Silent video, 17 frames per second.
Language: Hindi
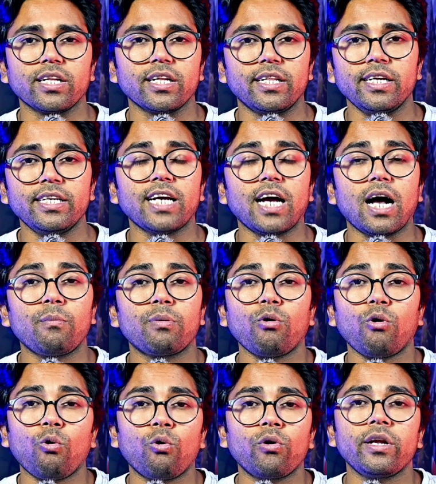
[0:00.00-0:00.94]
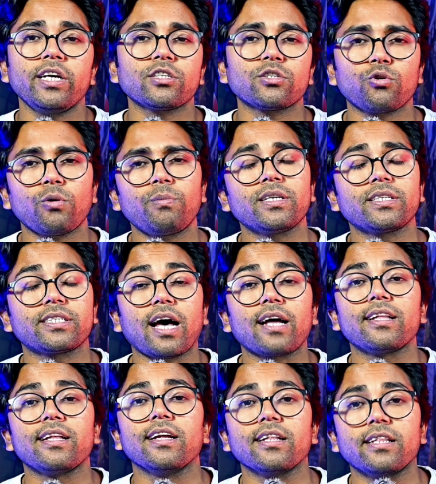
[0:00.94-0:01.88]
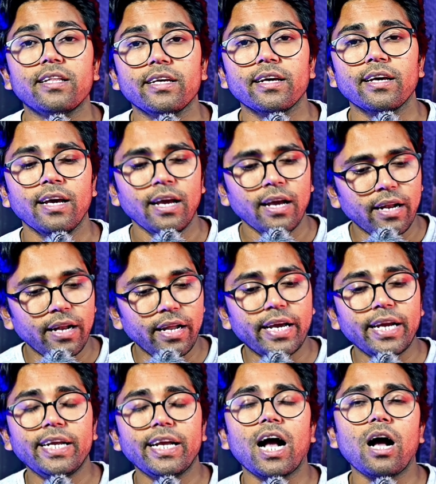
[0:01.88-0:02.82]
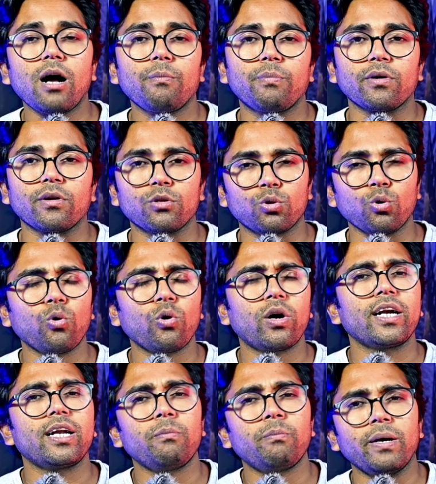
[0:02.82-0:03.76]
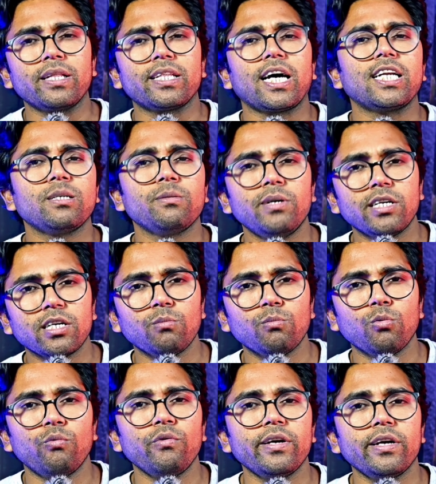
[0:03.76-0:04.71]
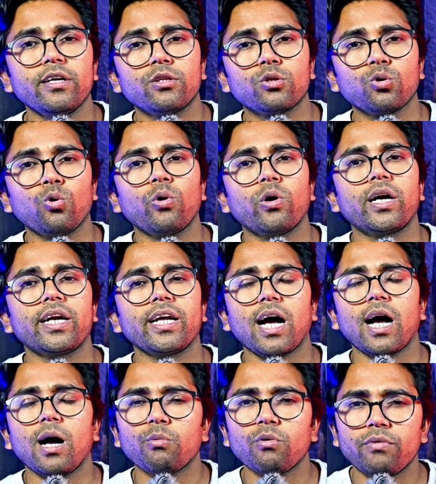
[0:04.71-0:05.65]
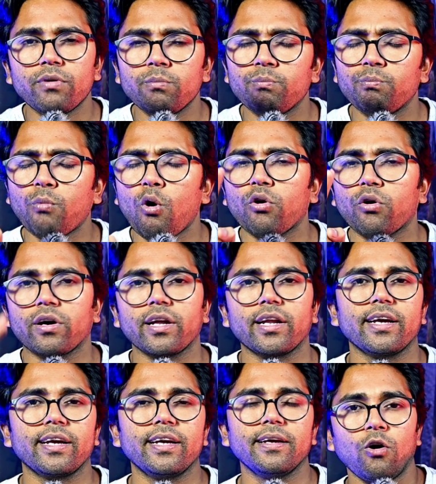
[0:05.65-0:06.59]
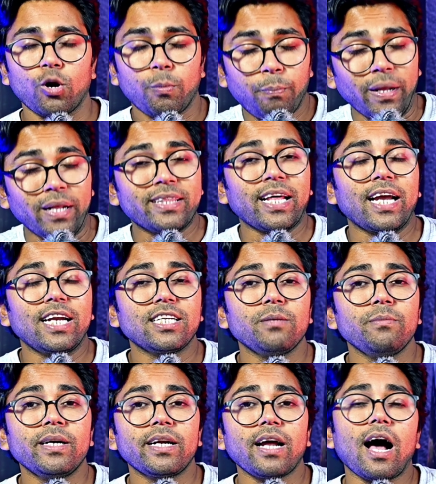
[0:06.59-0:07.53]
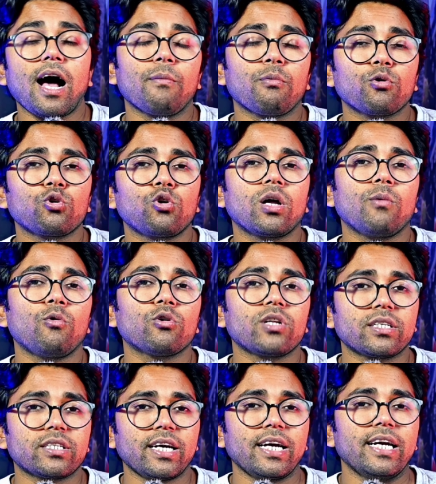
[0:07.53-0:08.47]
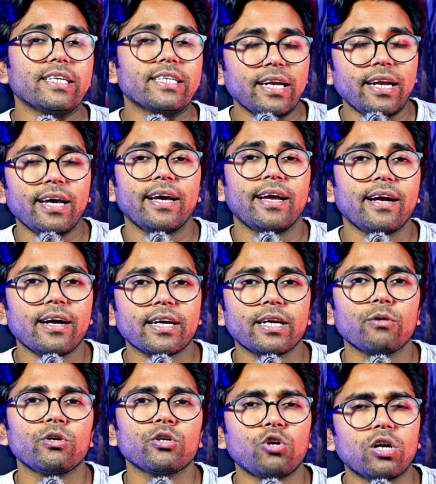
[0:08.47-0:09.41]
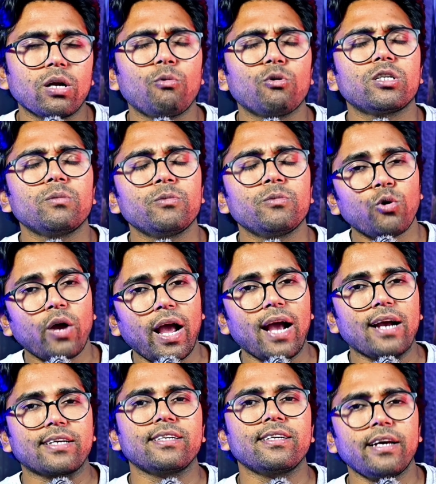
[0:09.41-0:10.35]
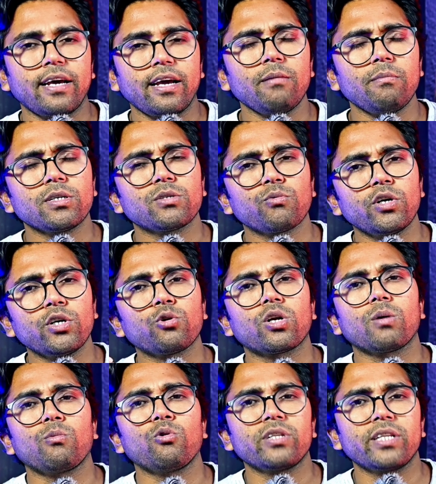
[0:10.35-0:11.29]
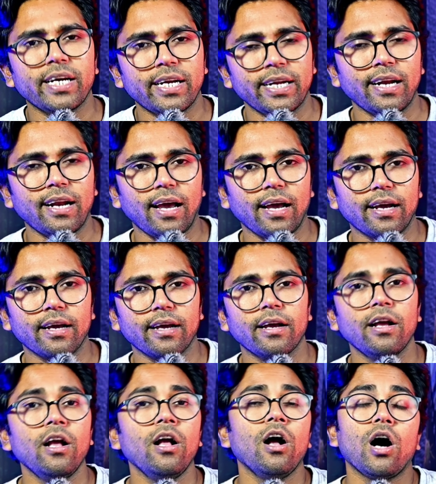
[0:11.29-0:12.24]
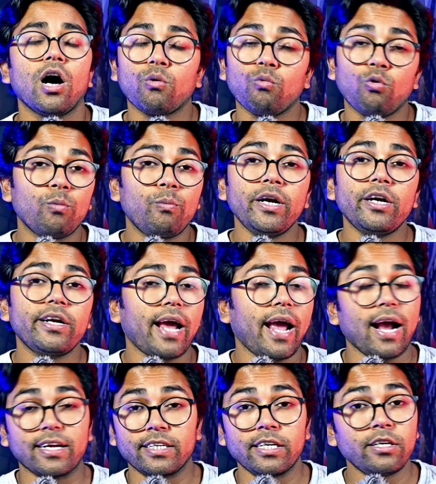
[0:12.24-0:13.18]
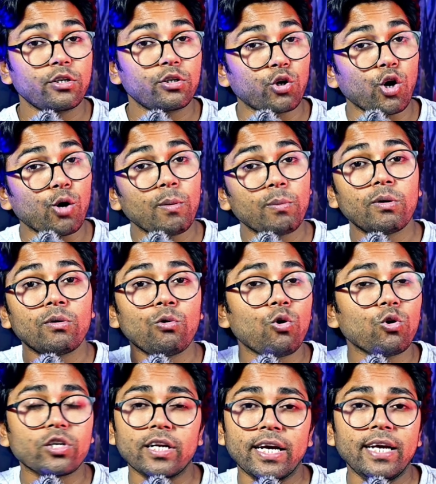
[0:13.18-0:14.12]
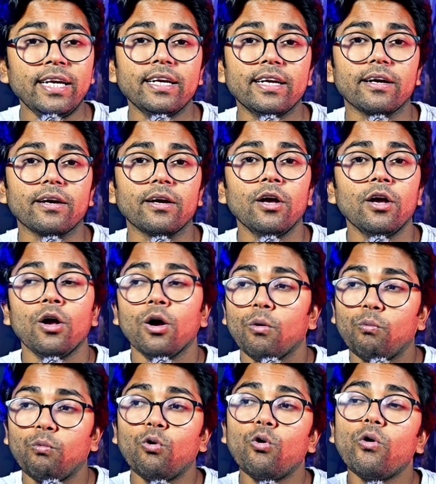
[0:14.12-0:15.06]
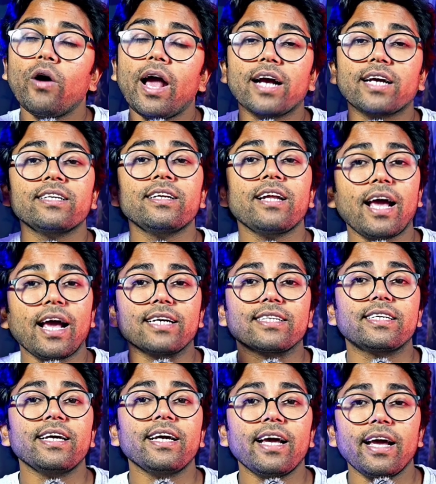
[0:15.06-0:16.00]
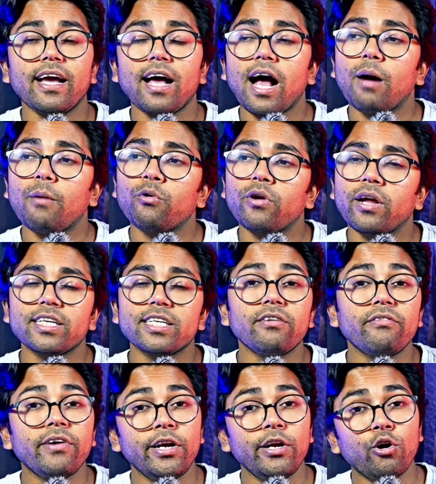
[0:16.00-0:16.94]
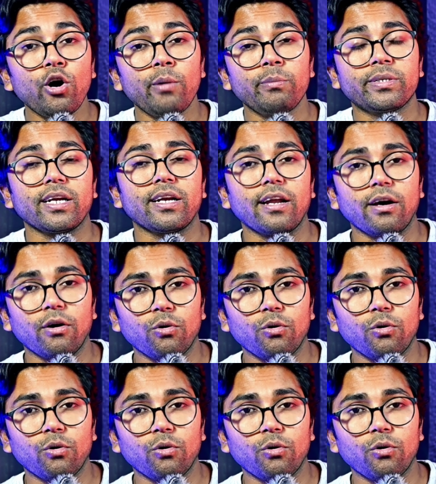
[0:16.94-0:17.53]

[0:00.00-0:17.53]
कर देती है जहाँ पर ऑडियंस को अपने साथ लेती है लेकिन यहाँ पर दो घंटे पैंतालीस मिनट की मूवी है दो घंटे आपको फिल्म बोर करेगी और पैंतालीस मिनट आपको थोड़ा बहुत अच्छा इसे लगेगा क्योंकि थोड़ा बहुत जो एक्शन है बस वही थोड़ा बहुत देखने लायक है और वो भी एक्शन टॉप ऑफ द नोट नहीं है वो एक्शन ऐसे हैं आपको लगेगा वीडियो गेम चल